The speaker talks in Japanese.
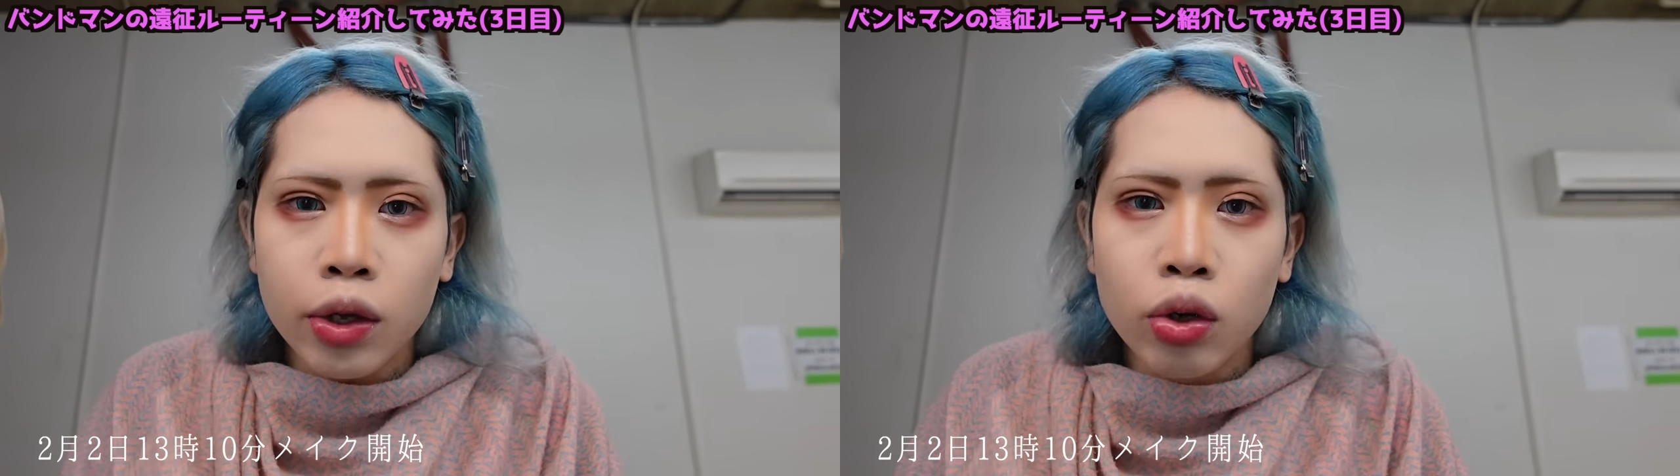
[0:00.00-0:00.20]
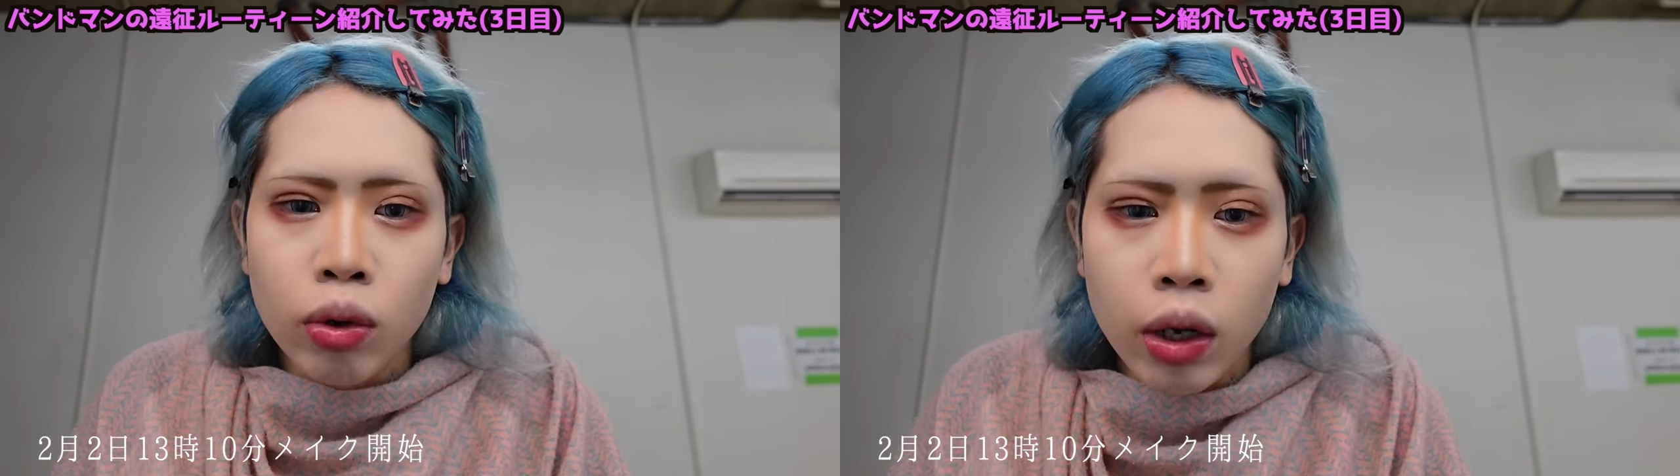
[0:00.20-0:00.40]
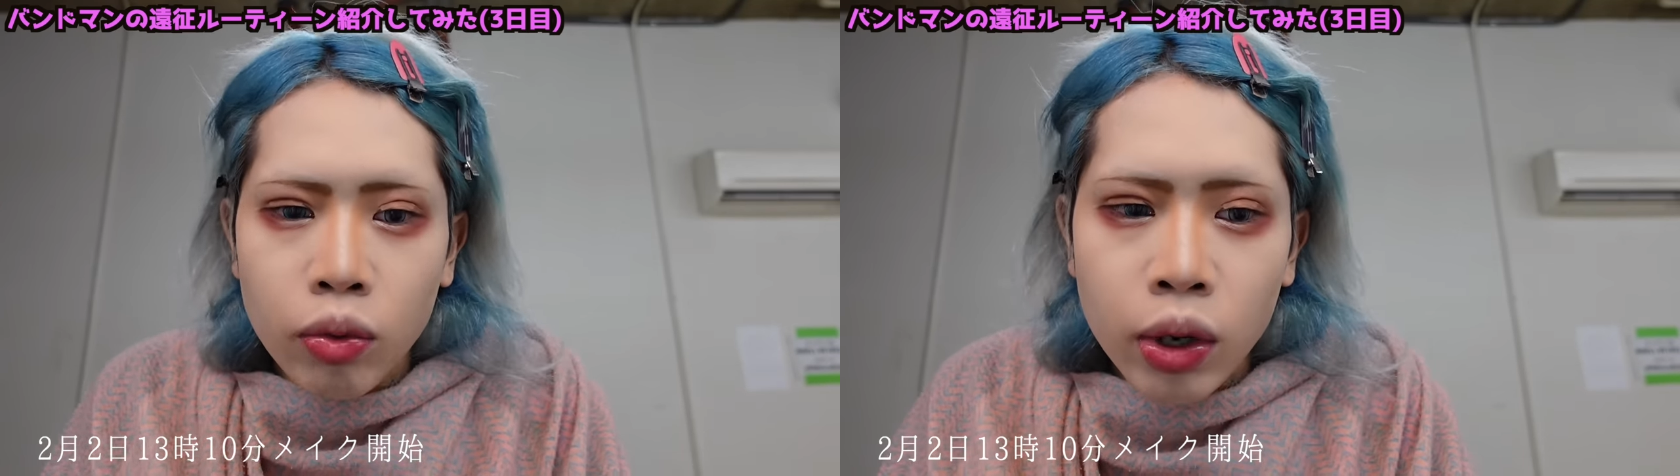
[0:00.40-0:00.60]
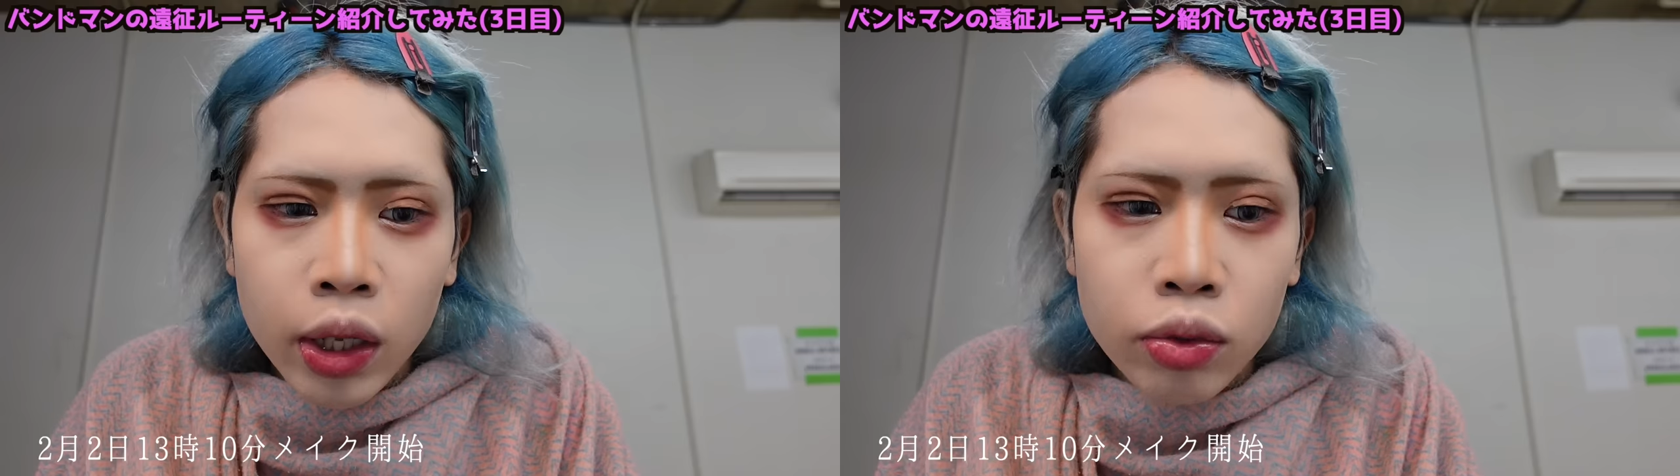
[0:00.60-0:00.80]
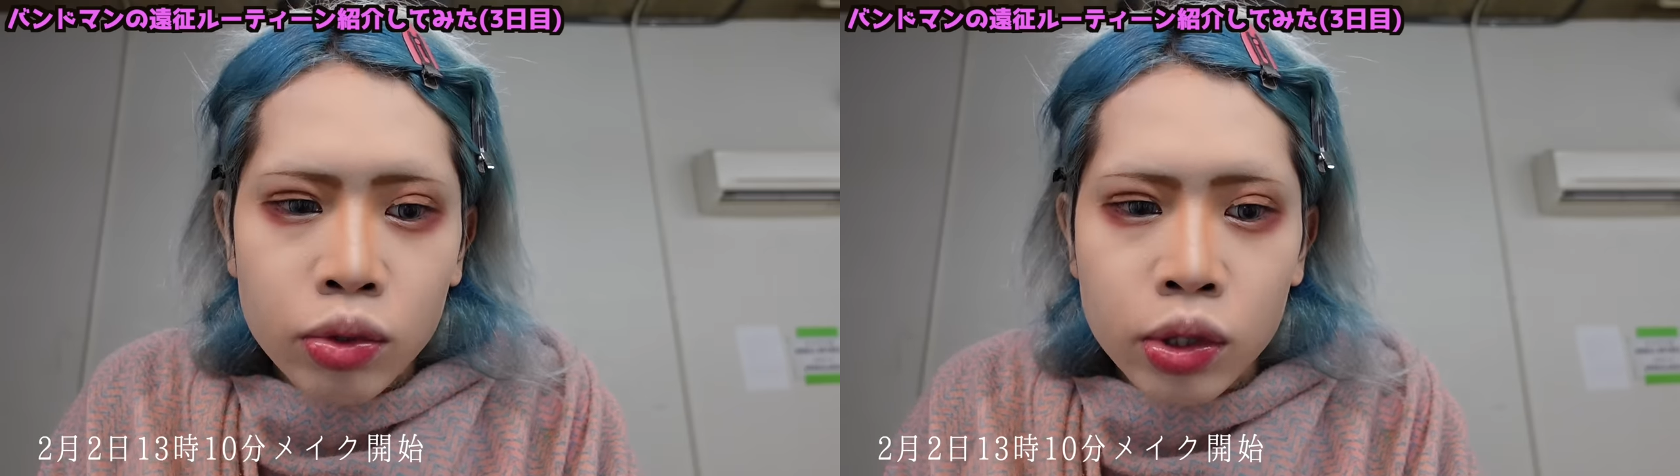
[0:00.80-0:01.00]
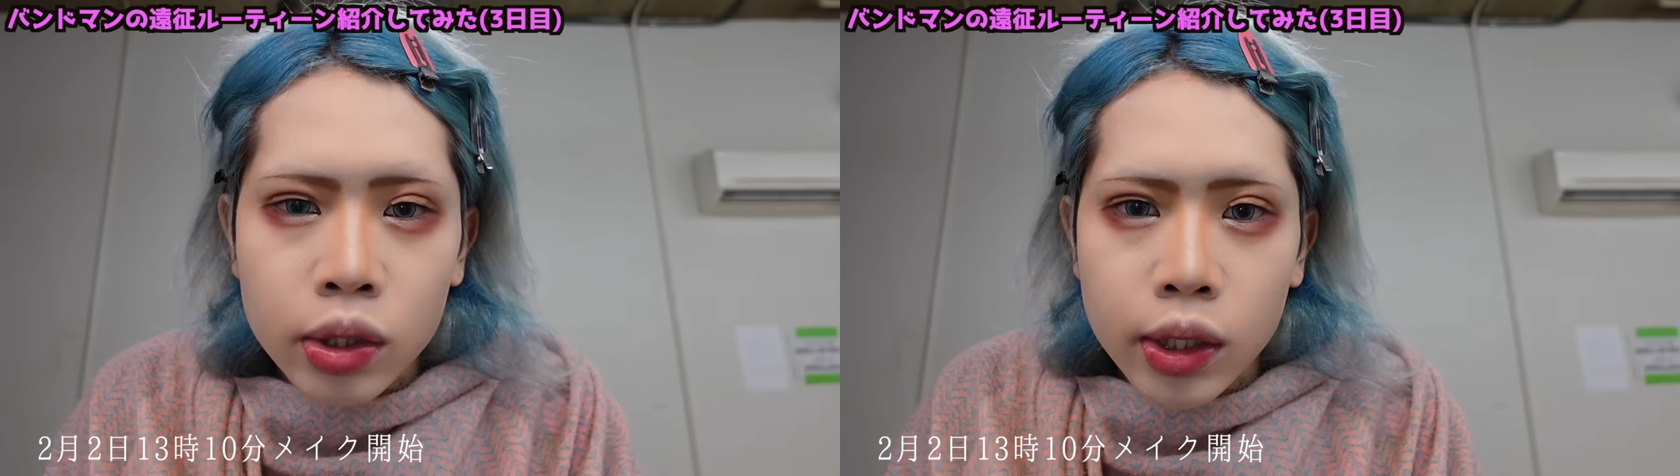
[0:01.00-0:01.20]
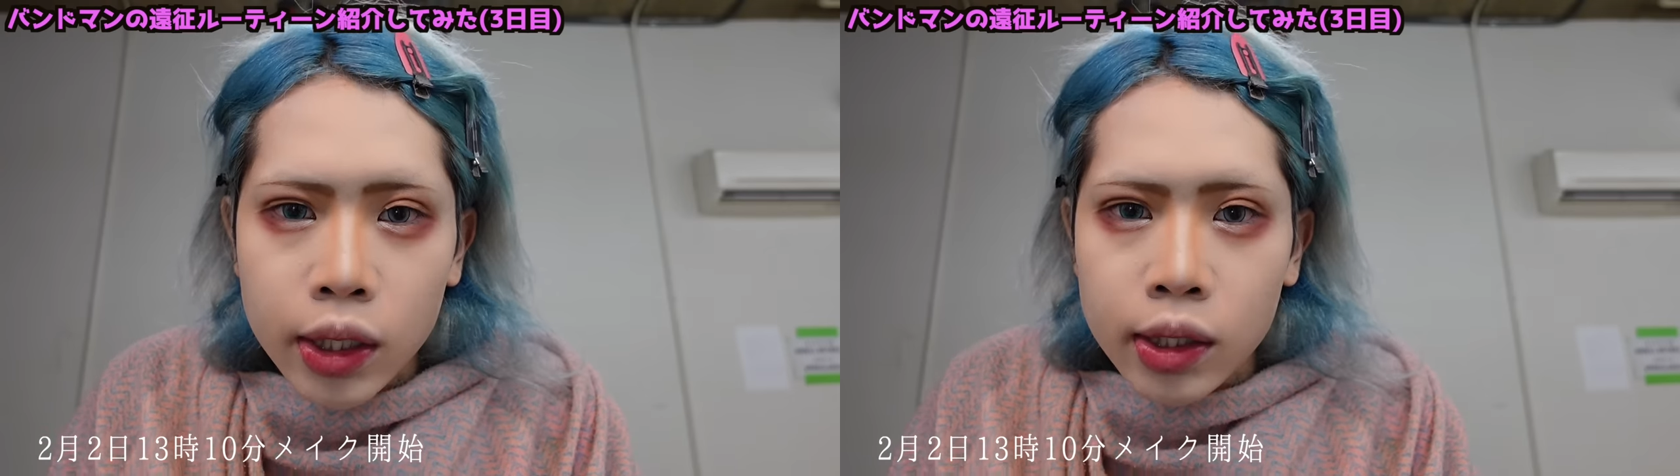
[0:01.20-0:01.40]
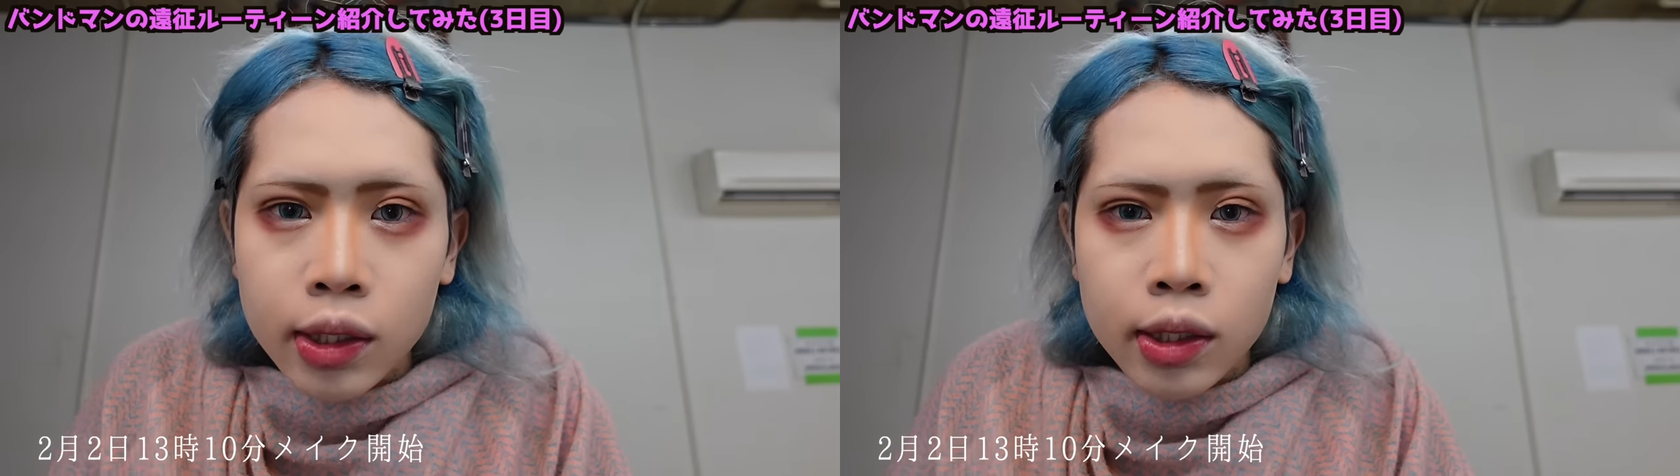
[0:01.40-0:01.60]
今日は割と薄いで
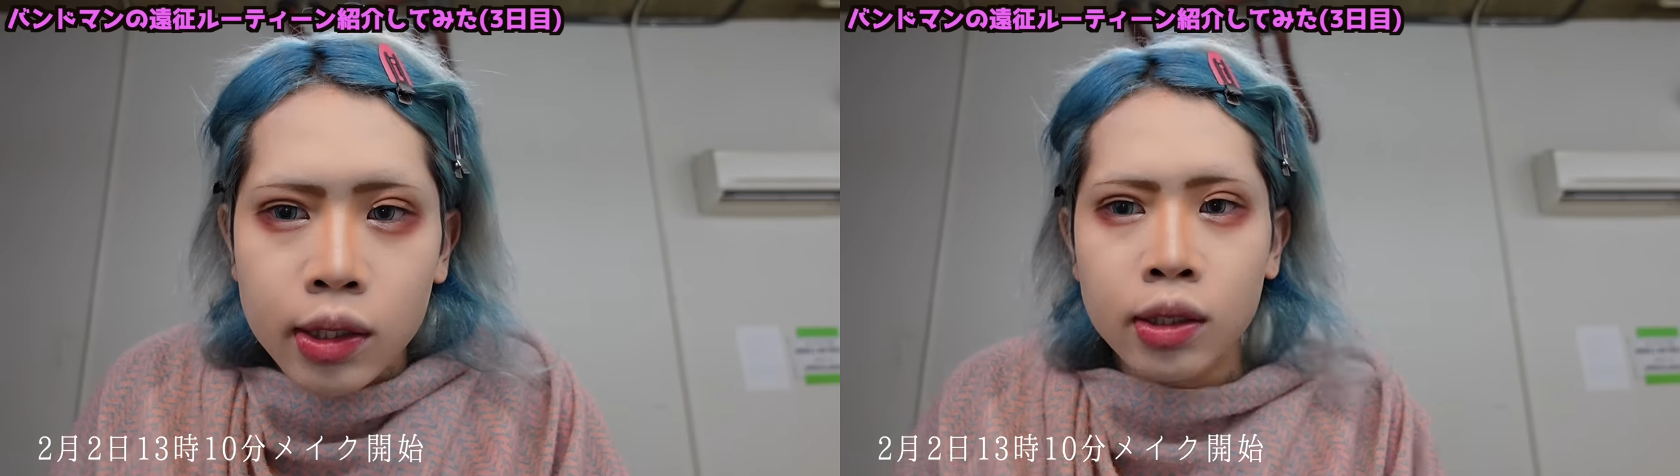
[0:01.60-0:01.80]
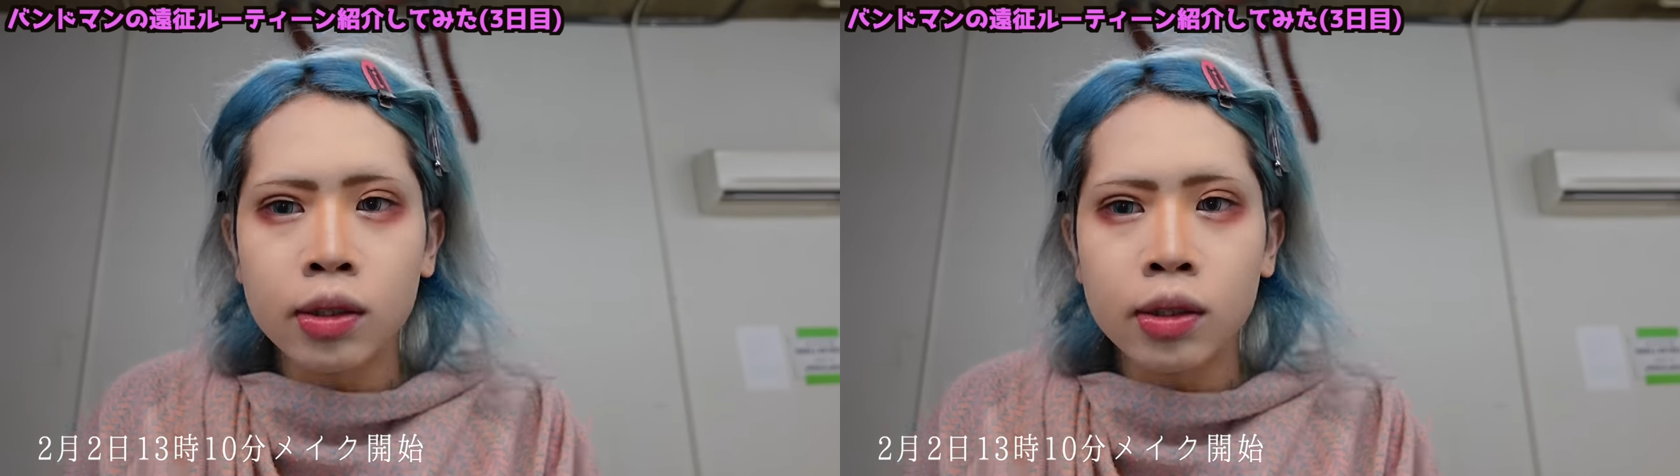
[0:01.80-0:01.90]
す